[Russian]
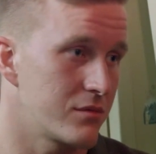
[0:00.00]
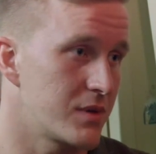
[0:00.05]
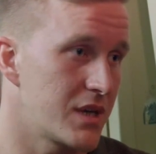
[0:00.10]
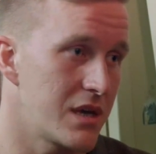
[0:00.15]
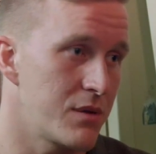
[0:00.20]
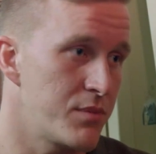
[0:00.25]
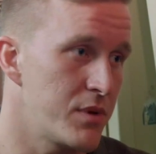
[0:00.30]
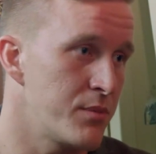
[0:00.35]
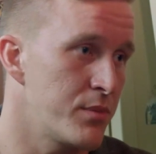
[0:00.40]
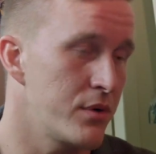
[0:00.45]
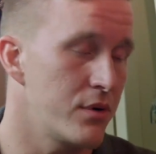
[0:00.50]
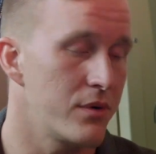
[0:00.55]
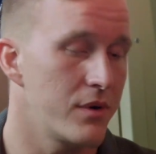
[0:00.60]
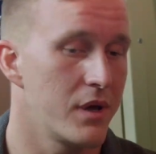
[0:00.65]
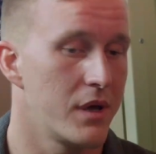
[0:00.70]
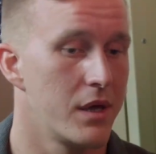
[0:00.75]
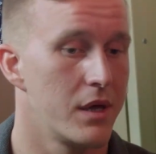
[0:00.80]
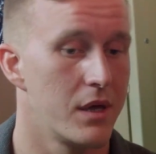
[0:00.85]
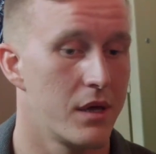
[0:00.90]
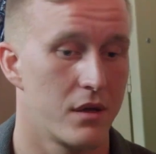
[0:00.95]
гей-people, то
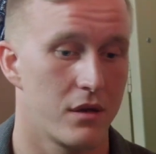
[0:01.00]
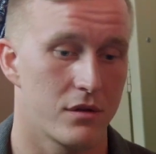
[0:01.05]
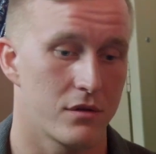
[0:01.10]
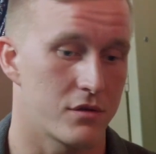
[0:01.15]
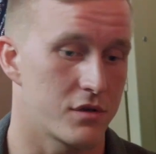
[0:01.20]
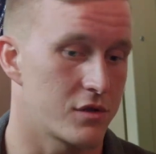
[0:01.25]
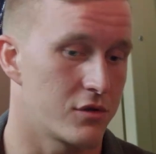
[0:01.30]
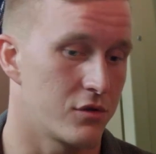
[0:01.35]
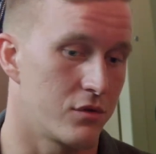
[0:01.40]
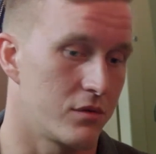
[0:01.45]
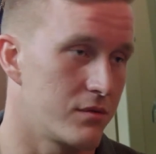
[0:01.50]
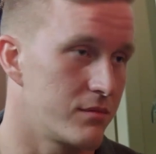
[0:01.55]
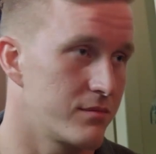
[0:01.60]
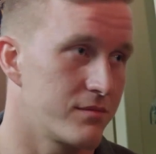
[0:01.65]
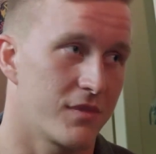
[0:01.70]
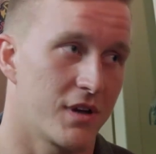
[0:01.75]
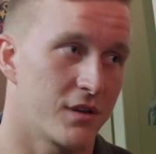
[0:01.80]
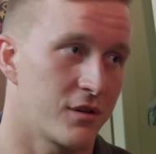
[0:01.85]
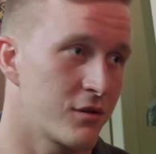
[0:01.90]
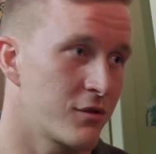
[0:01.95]
есть, ну,
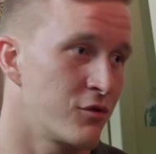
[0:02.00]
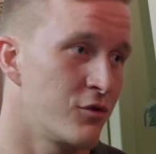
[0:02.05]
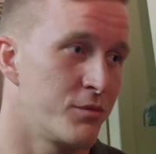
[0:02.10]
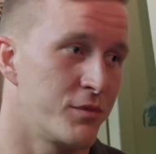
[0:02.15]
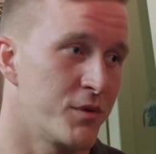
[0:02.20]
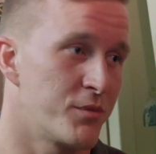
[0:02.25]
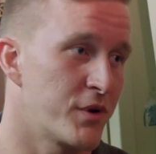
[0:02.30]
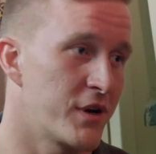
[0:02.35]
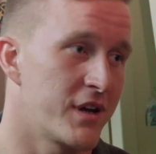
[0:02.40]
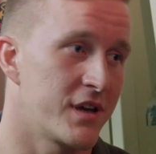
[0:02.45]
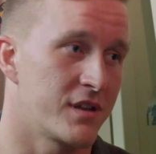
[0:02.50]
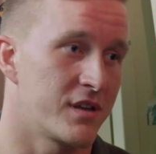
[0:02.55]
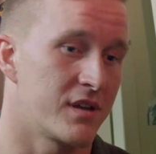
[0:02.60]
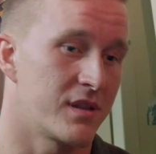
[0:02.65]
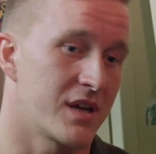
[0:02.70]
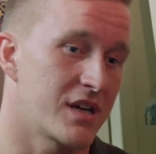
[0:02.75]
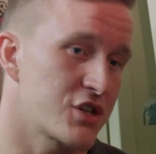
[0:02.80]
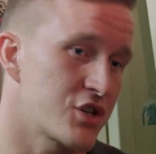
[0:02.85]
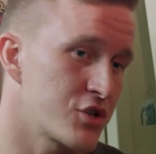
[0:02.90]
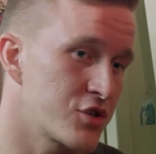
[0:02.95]
этот клуб не про это, и
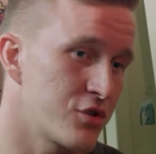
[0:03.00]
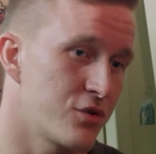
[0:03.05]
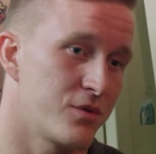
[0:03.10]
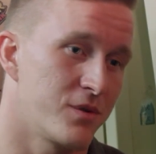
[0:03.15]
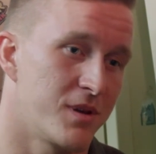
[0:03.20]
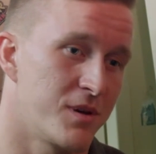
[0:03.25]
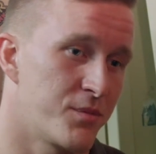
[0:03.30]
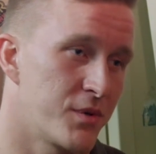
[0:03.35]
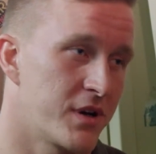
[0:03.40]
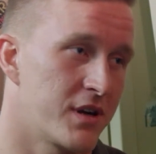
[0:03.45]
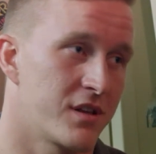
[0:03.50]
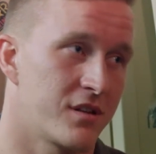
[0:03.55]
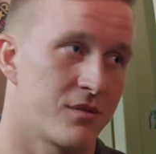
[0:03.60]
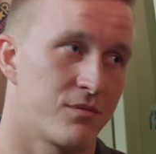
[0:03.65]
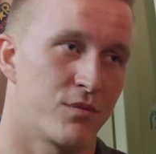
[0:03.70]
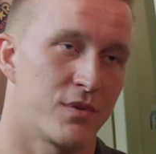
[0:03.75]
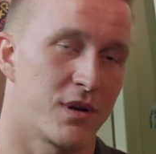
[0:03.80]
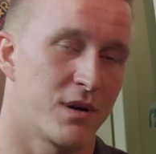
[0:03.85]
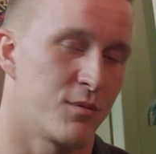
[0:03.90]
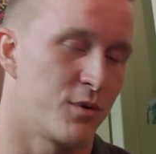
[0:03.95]
наше шоу не про это,
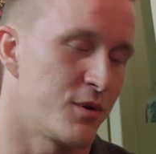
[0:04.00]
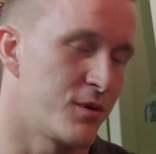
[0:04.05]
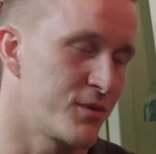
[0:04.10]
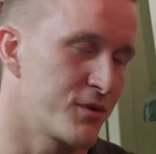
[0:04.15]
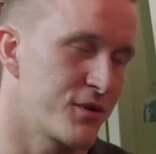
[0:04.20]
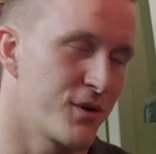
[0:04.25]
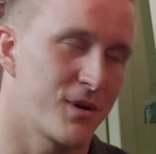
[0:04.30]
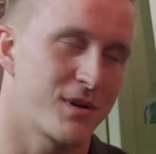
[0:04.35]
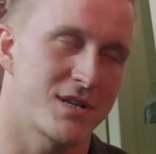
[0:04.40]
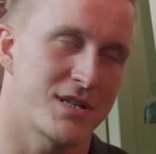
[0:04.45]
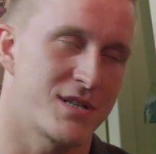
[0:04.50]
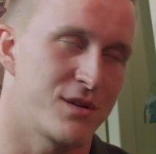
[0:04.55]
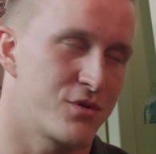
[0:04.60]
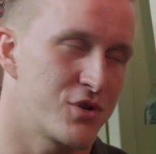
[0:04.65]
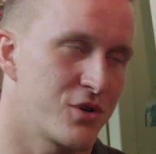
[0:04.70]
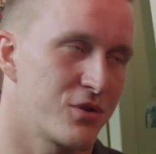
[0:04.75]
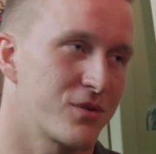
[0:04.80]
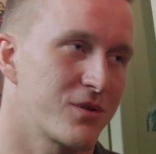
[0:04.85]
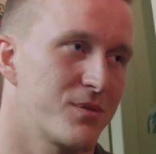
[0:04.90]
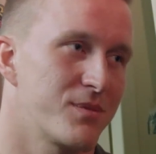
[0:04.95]
мы работаем только с
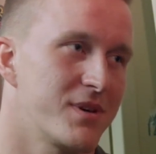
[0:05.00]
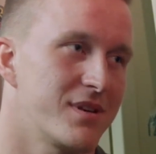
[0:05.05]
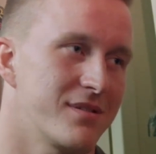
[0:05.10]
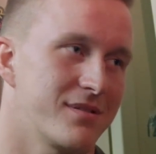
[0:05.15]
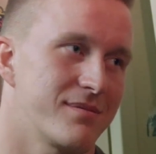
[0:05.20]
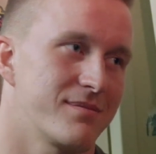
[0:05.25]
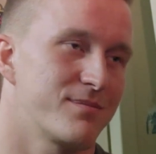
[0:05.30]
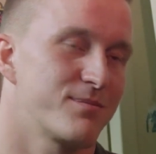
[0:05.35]
девчонками,